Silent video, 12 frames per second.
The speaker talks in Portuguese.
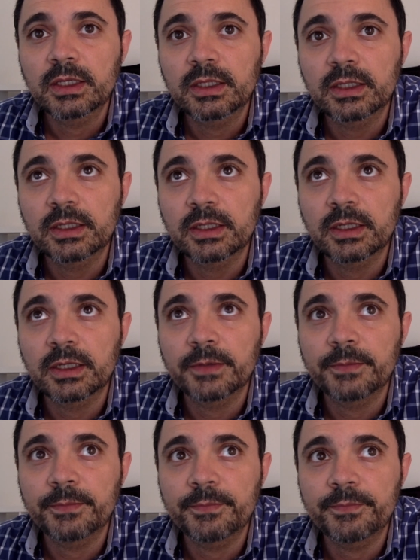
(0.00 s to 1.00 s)

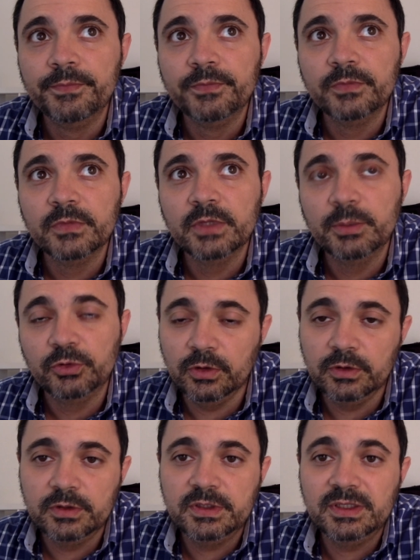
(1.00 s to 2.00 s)
Um, e
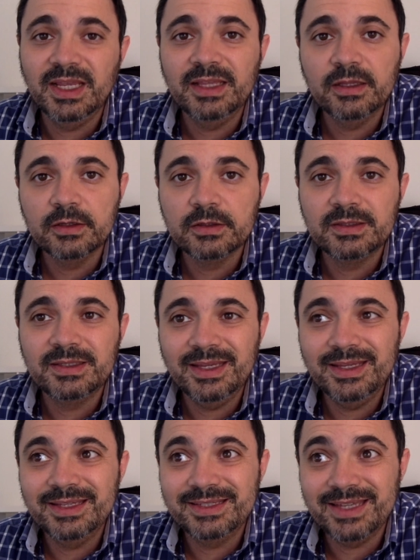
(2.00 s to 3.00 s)
portanto, se, ainda,
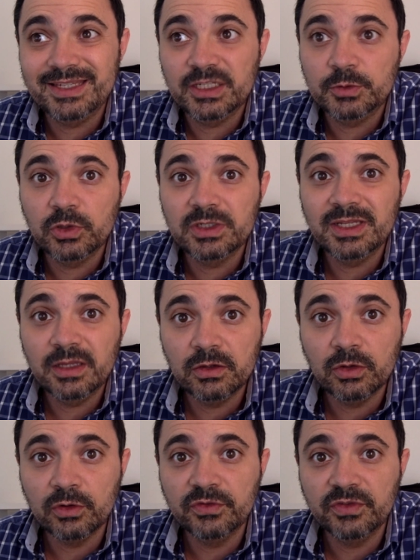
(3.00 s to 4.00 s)
se, se, essas pessoas ainda
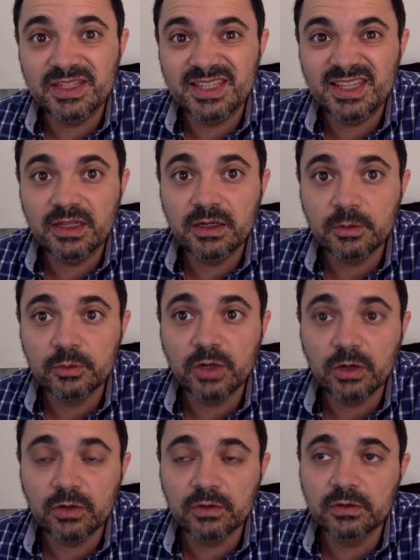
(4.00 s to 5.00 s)
estão a ver, se ainda não
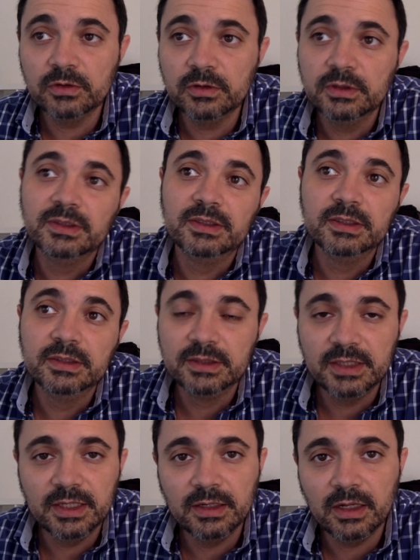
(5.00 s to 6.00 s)
mudaram de,
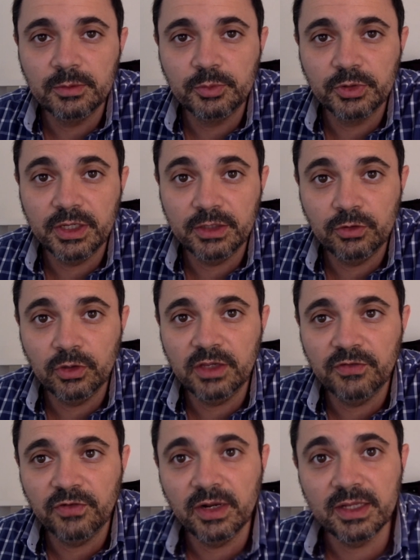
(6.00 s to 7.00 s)
de canal, porque estou aqui
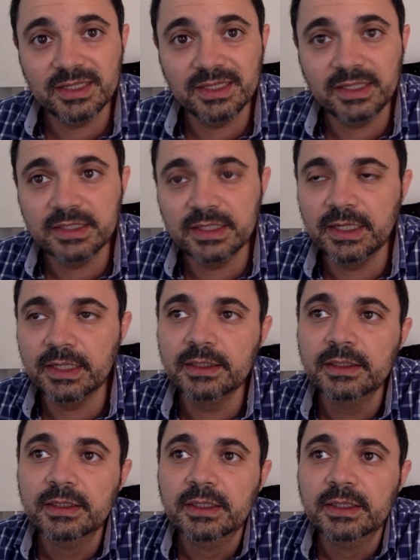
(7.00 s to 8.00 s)
a falar sem dizer
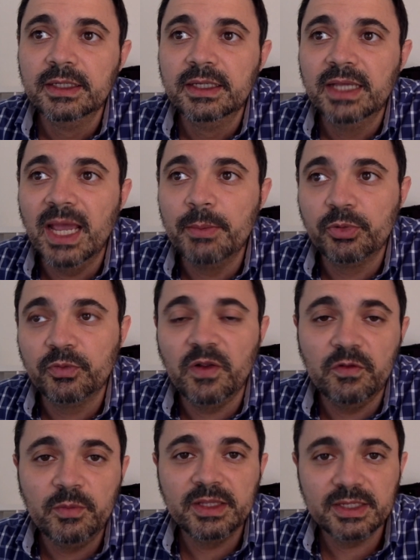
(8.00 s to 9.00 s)
nada, é porque
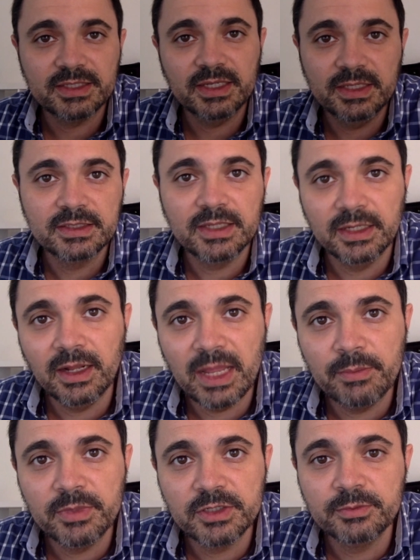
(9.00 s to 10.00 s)
provavelmente esse, esse canal
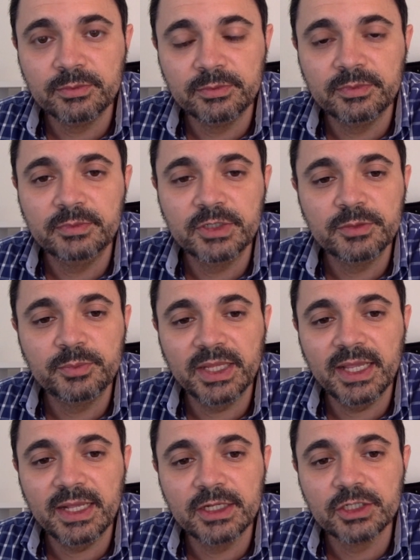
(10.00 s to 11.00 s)
é mesmo, mesmo para
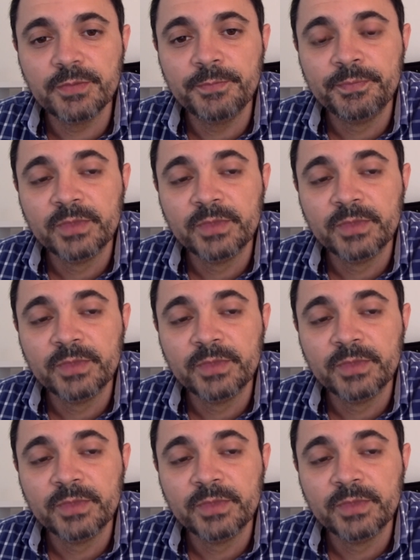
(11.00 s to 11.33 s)
elas.